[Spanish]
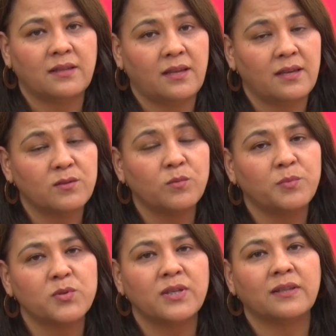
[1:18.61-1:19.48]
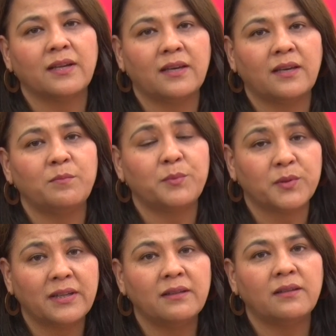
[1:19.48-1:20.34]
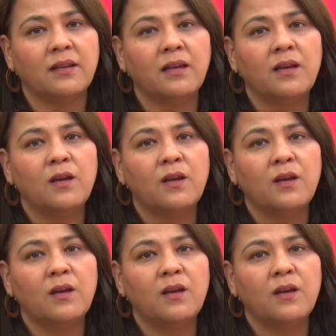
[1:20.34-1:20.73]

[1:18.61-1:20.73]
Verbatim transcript: de ellas un porcentaje importante